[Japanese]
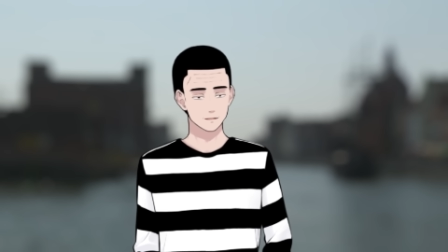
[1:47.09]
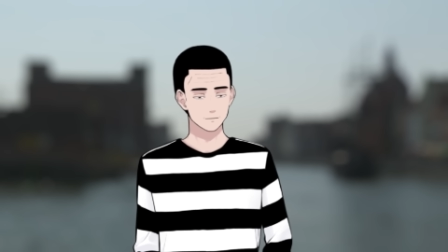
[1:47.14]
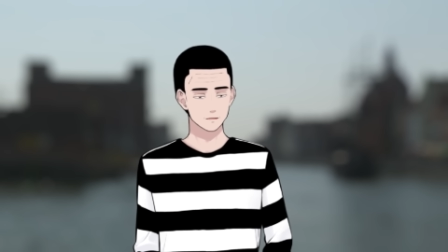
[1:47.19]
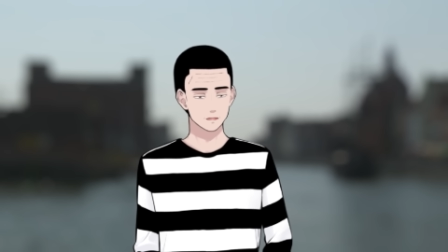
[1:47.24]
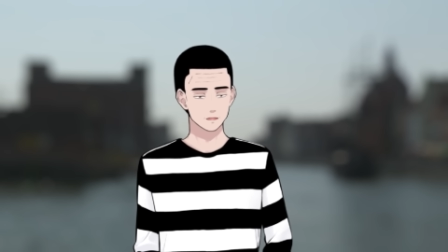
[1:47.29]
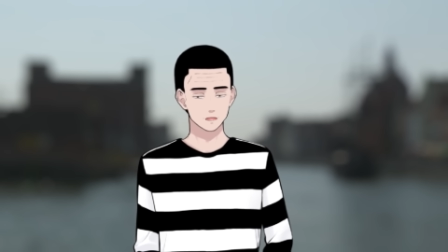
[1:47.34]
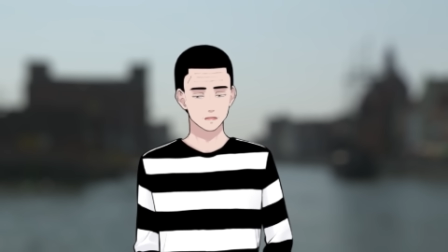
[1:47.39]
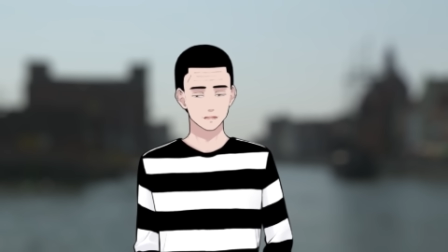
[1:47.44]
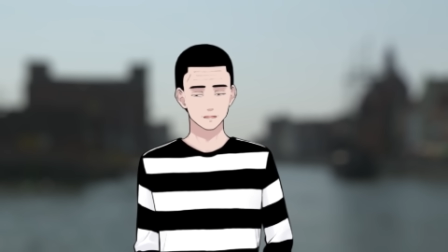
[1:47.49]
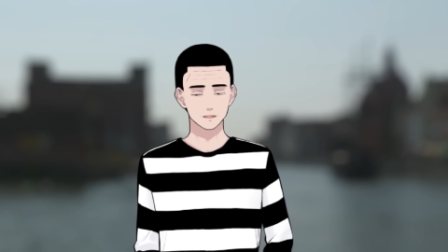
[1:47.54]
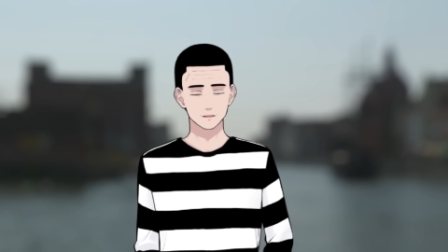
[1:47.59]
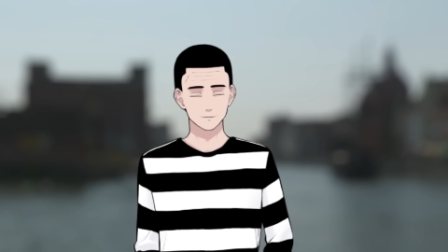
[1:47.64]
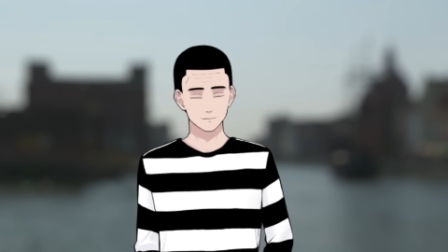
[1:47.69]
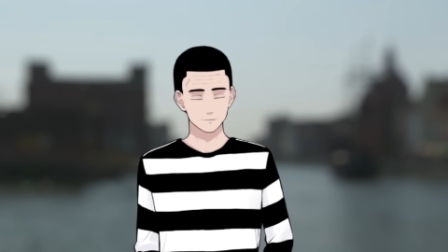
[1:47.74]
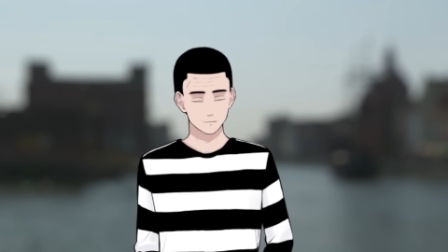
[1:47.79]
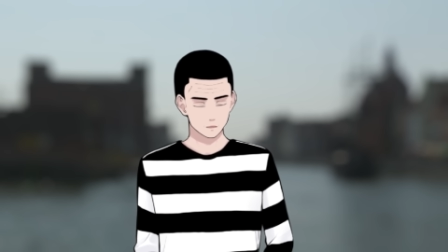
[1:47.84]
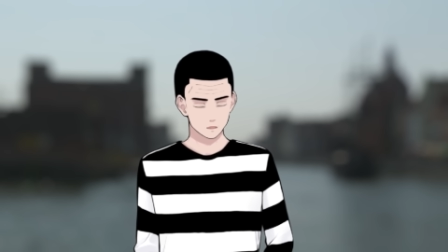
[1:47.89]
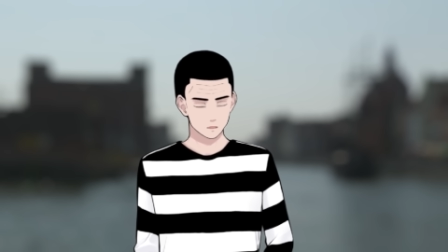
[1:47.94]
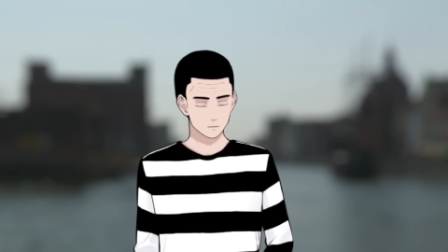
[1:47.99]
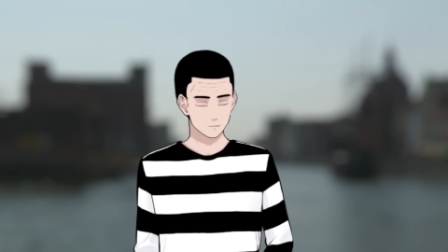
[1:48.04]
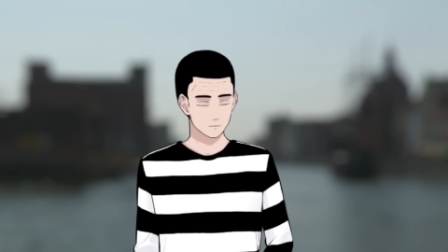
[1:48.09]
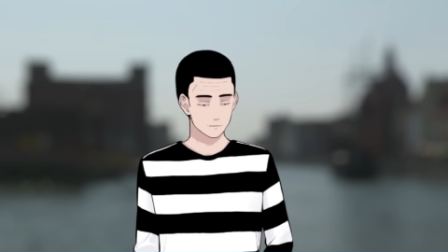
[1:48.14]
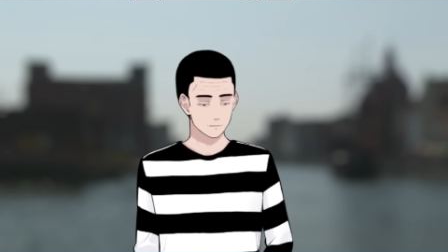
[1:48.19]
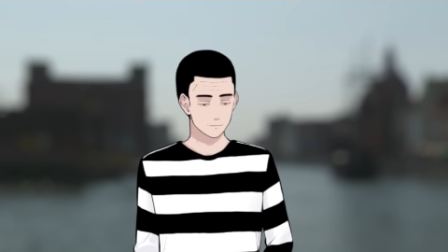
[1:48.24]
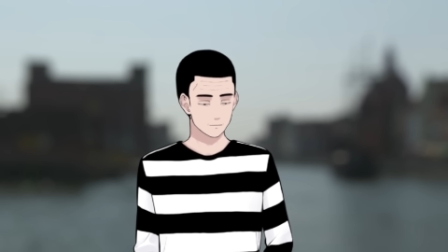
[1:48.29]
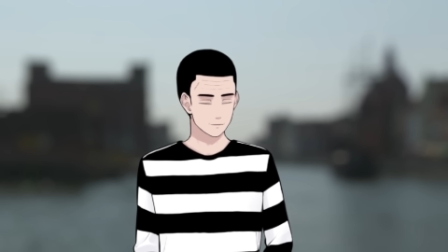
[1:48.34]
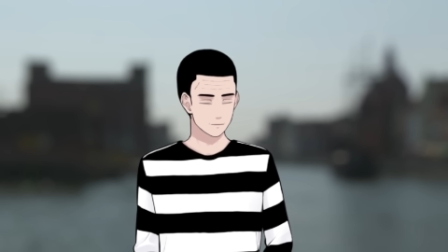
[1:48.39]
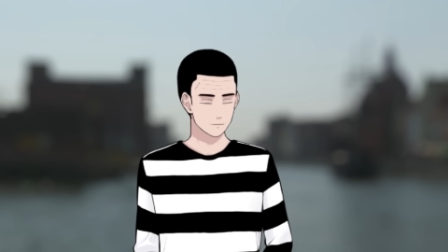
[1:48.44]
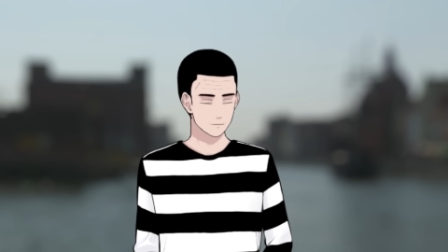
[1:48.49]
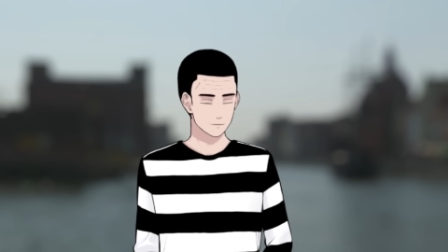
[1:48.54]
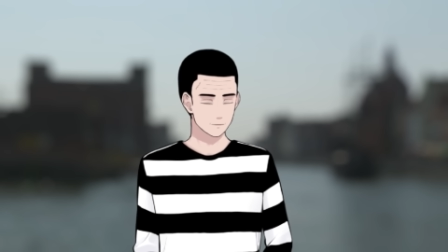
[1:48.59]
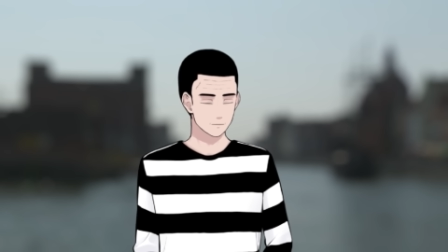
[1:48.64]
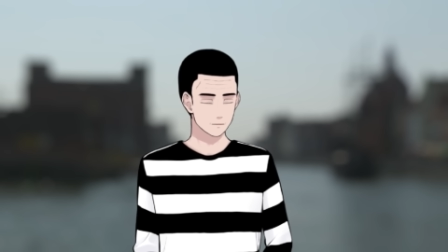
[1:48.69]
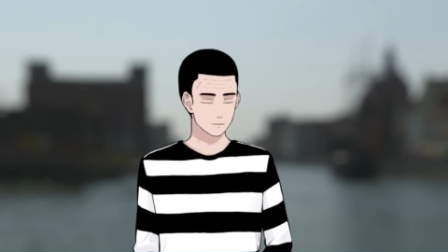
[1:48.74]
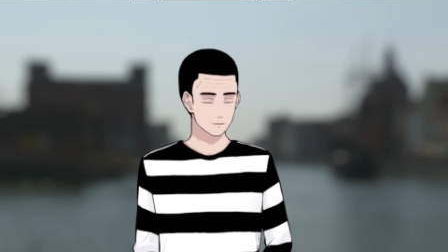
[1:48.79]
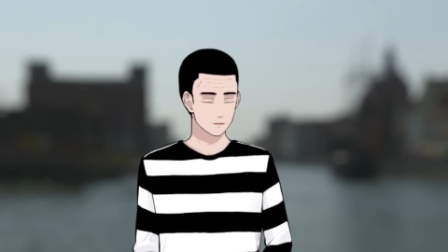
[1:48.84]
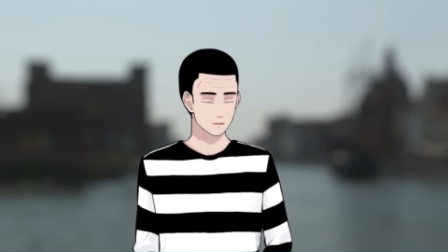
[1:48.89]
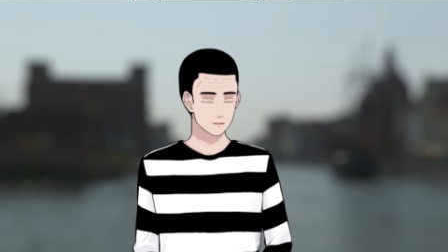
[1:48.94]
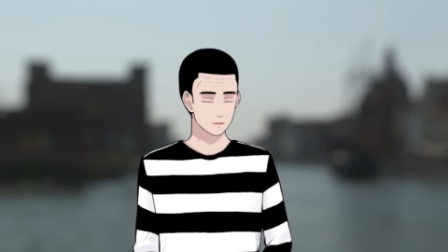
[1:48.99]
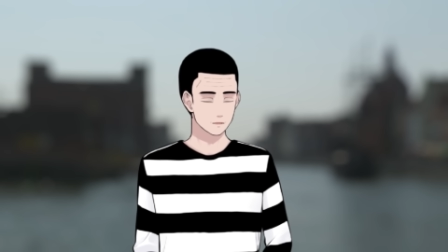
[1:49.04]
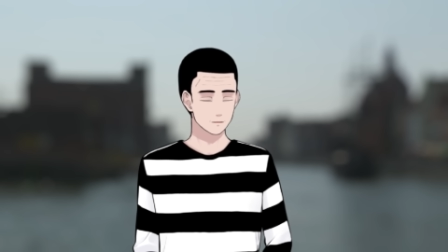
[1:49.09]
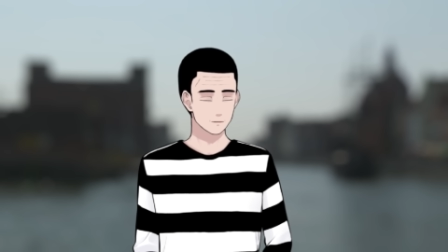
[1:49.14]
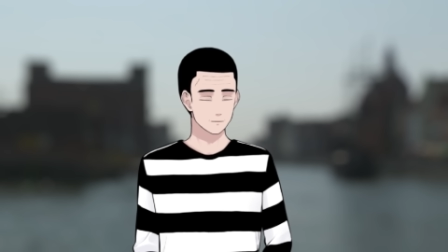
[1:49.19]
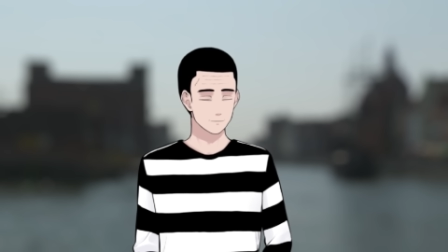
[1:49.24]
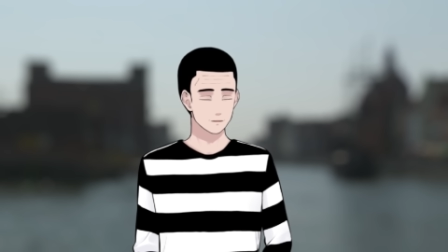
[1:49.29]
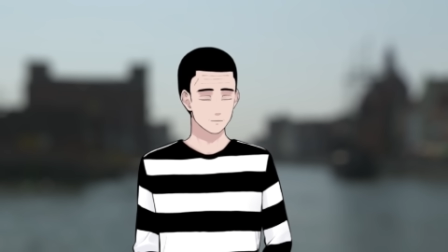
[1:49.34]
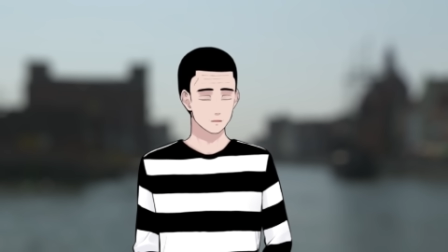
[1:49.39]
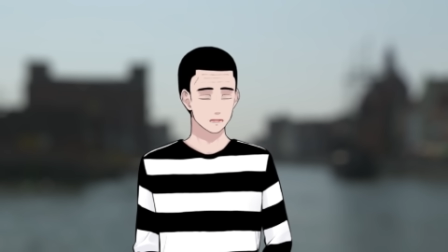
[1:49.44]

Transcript: 若い子らがふざけているように感じたと